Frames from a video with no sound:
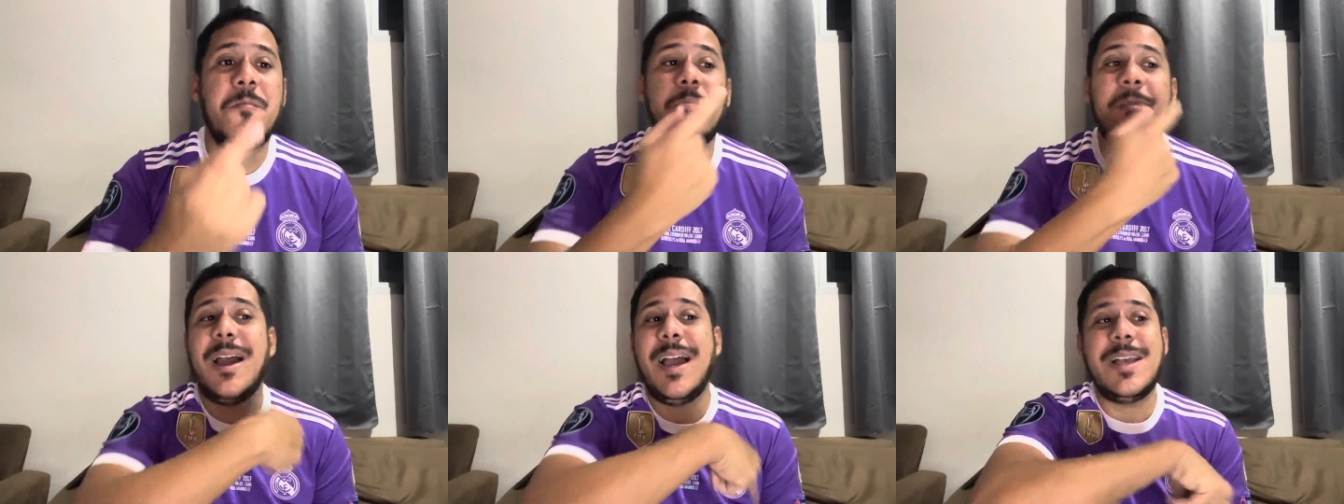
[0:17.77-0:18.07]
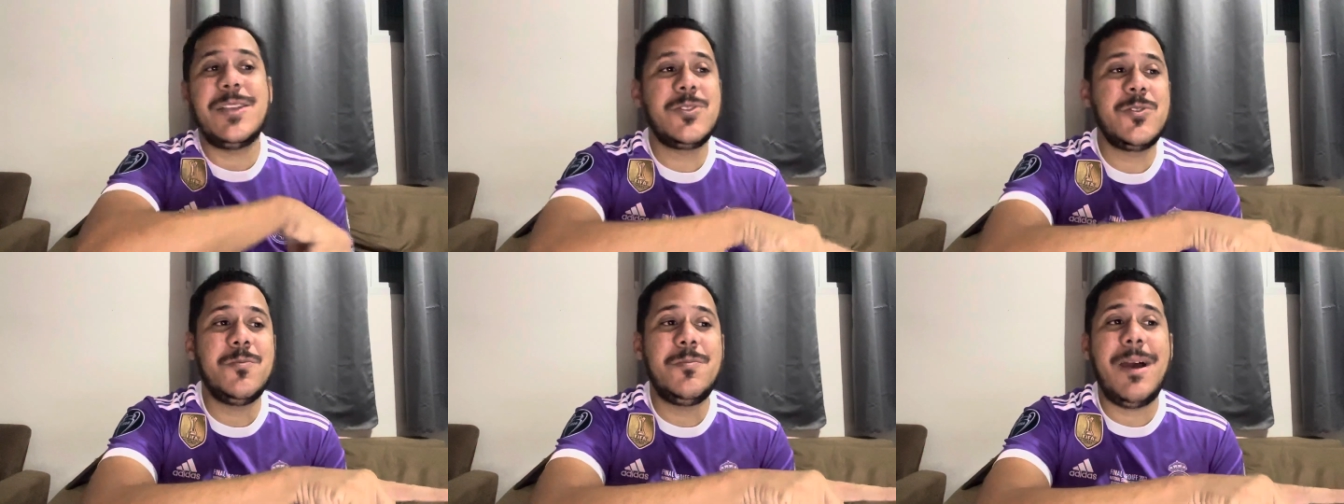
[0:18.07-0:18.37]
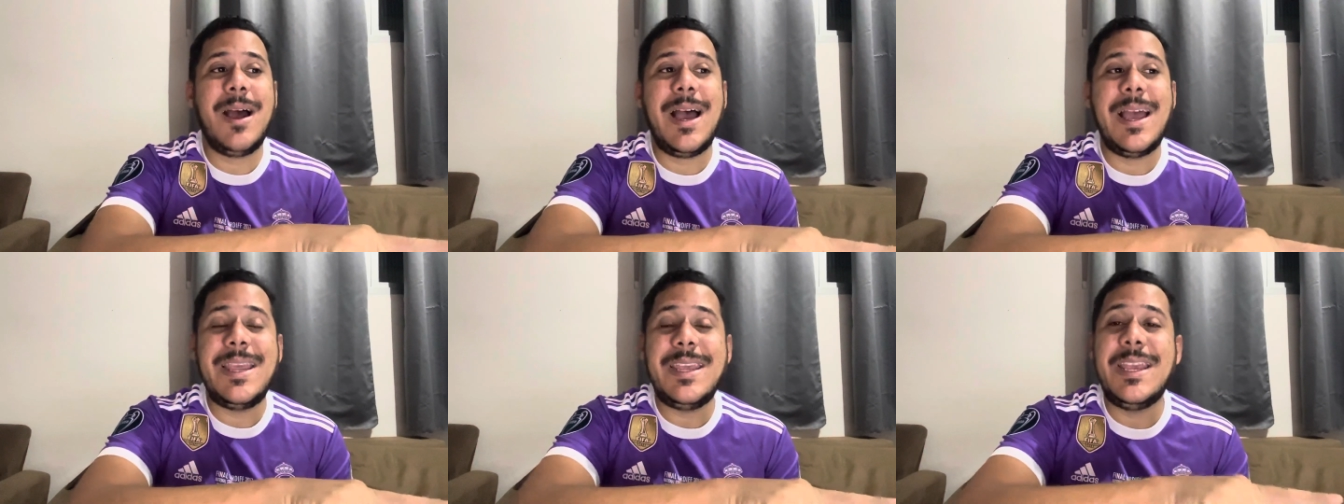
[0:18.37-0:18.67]
mas o
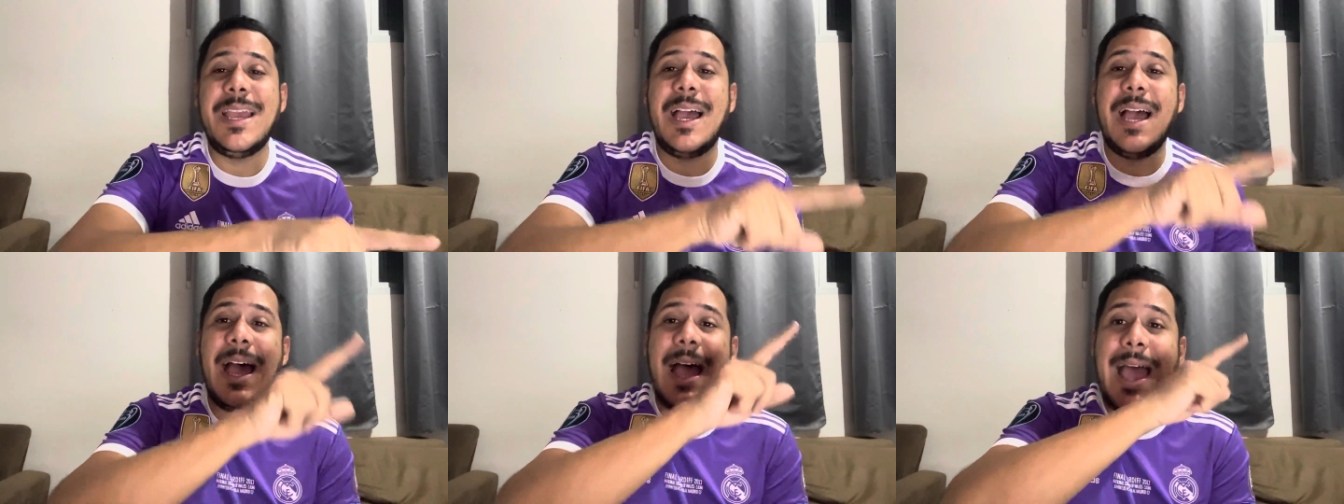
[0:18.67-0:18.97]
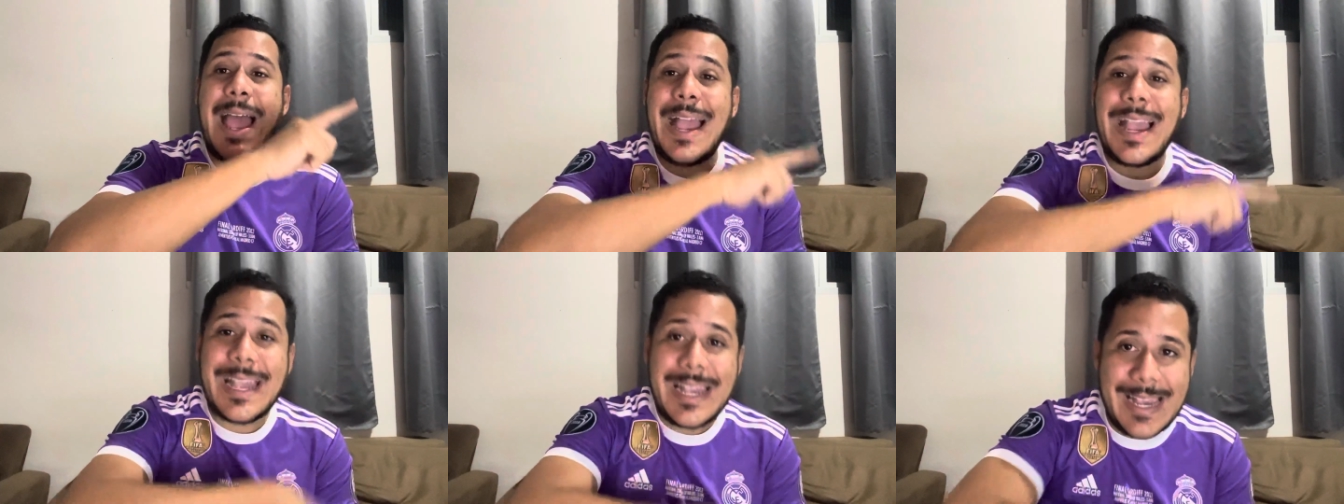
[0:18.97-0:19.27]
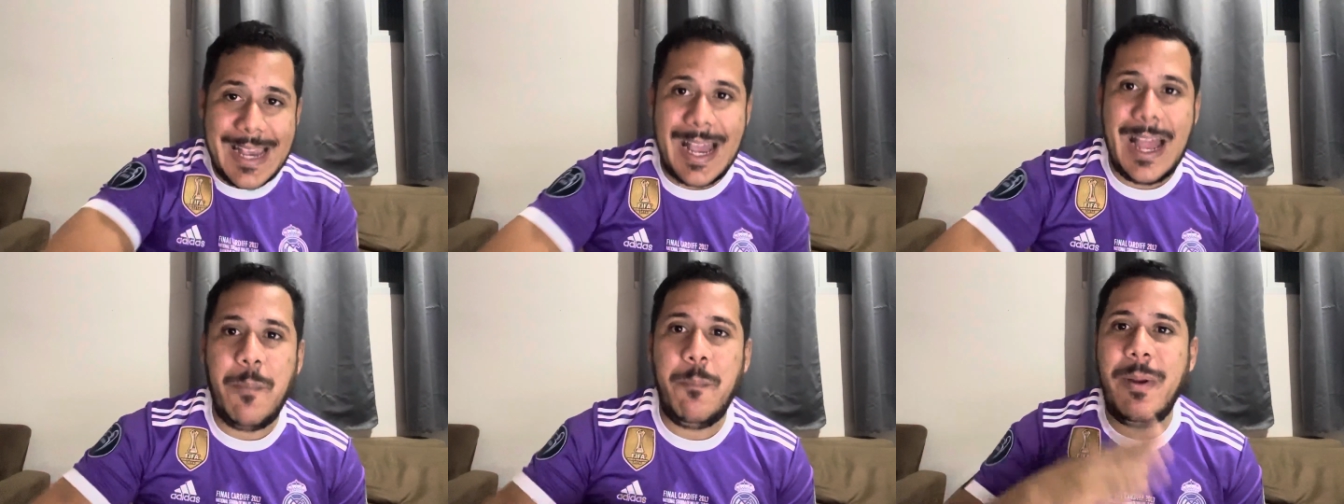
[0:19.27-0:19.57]
Bahia
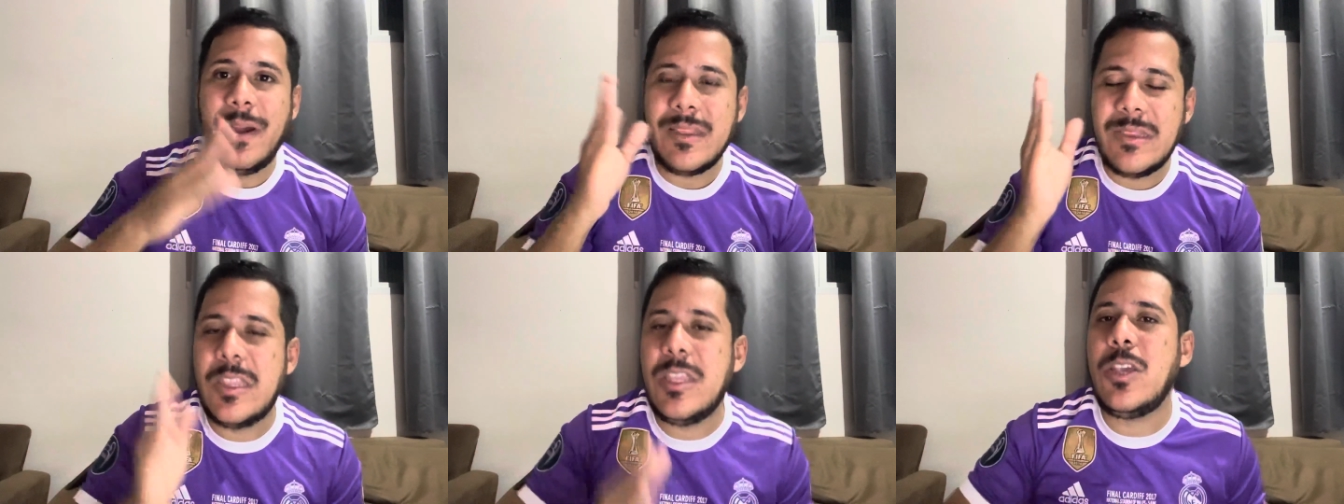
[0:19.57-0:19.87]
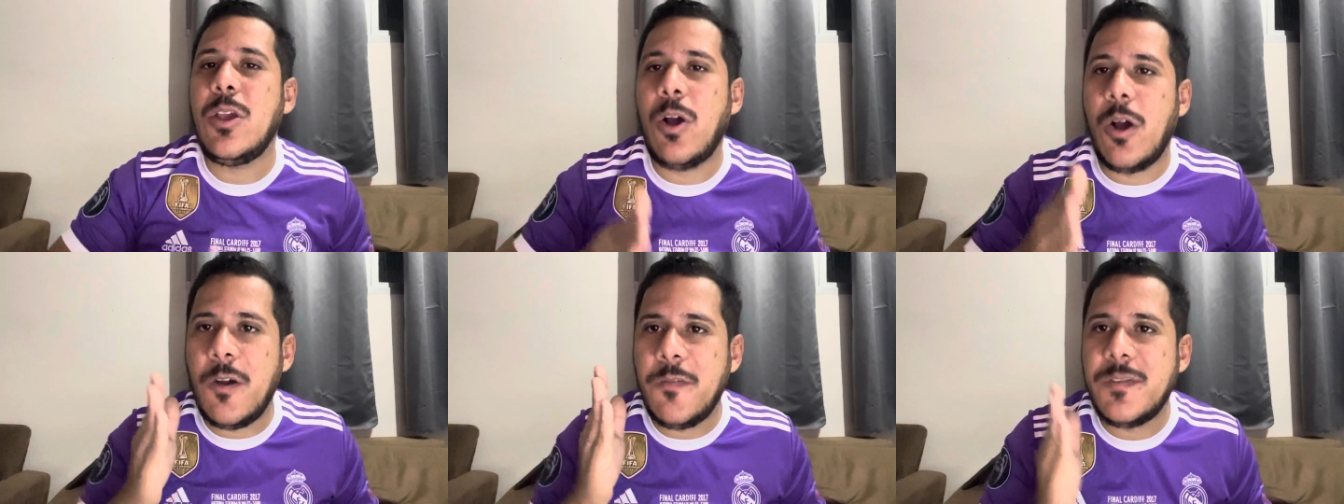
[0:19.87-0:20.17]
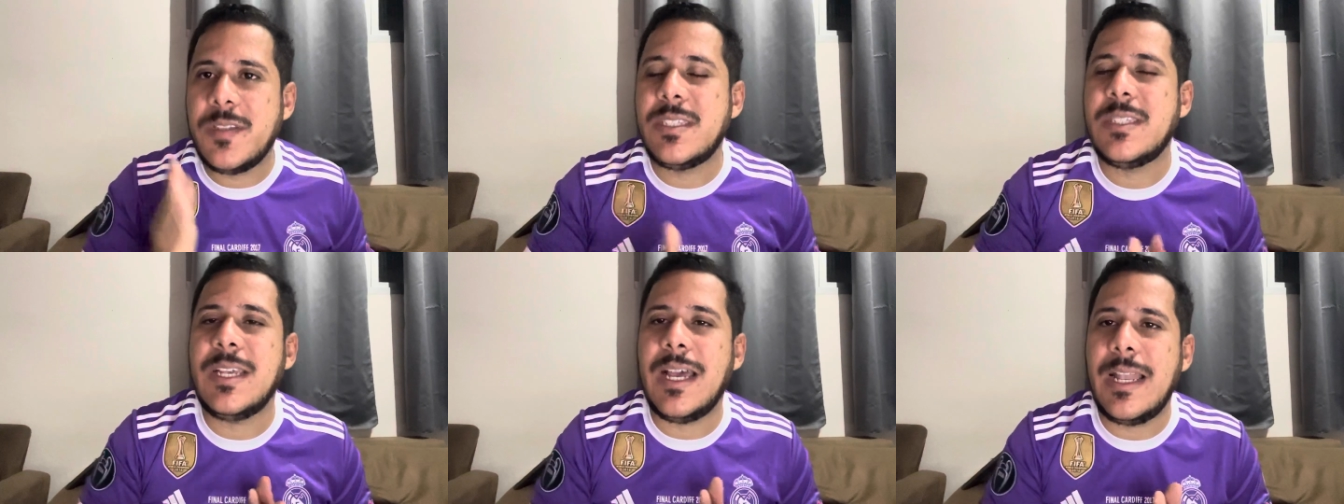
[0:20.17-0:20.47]
acaba de
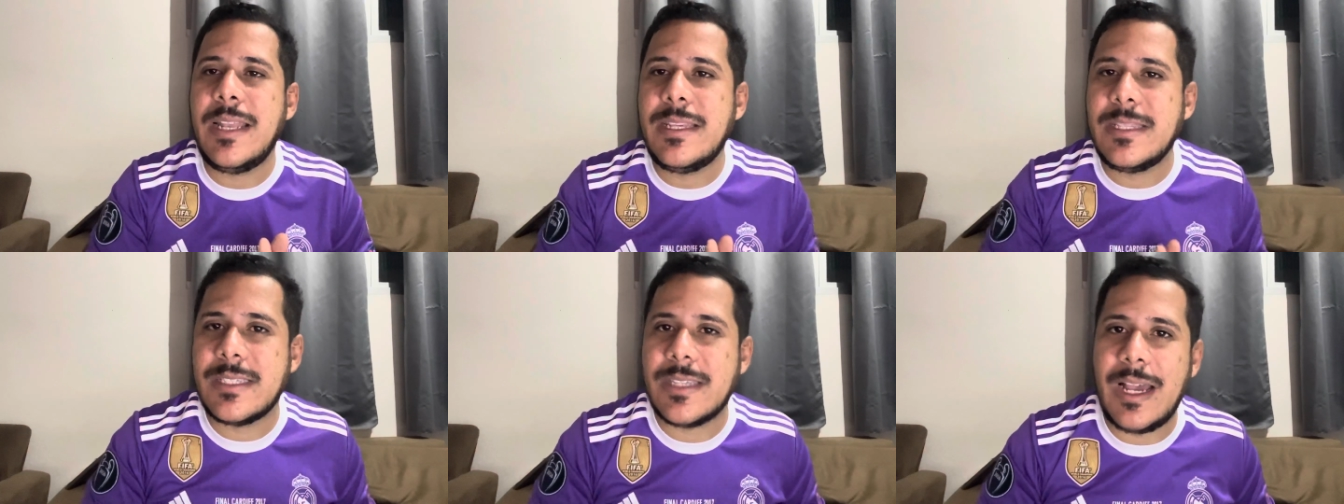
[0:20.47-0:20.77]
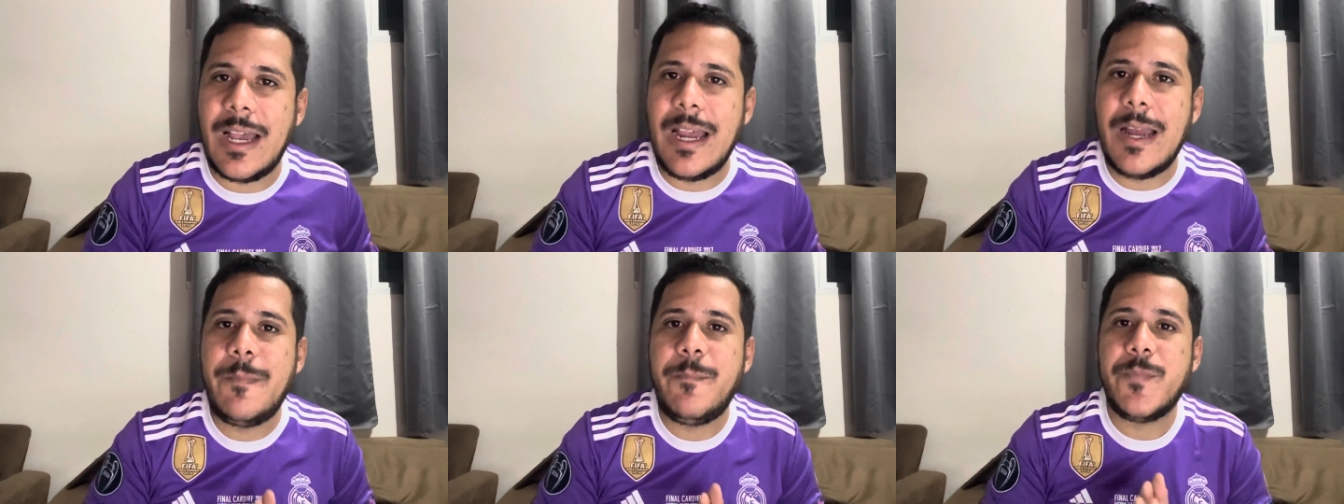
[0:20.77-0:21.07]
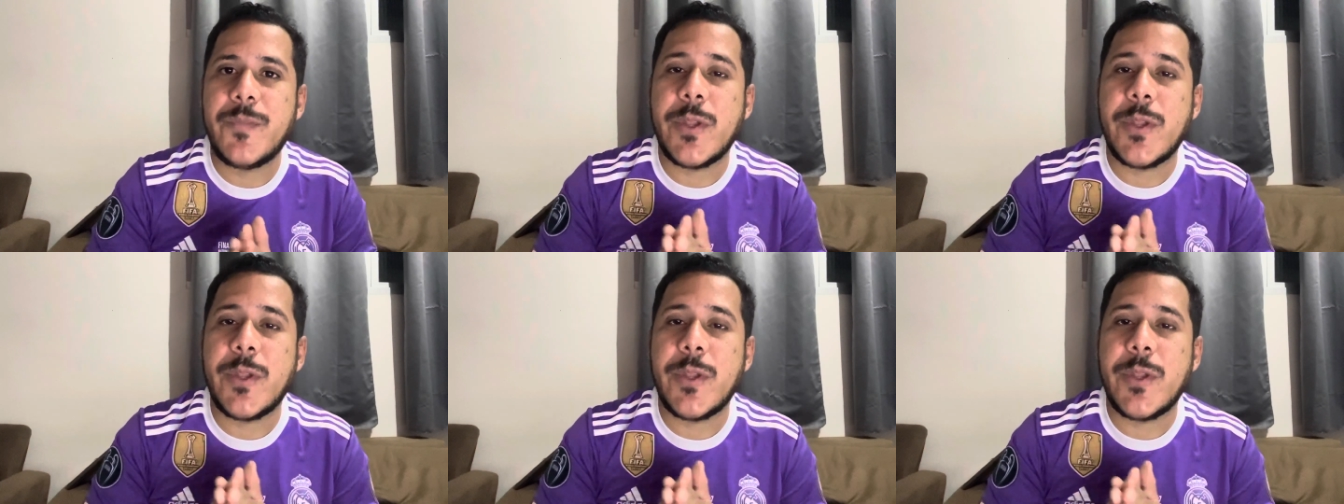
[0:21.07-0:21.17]
oficializar.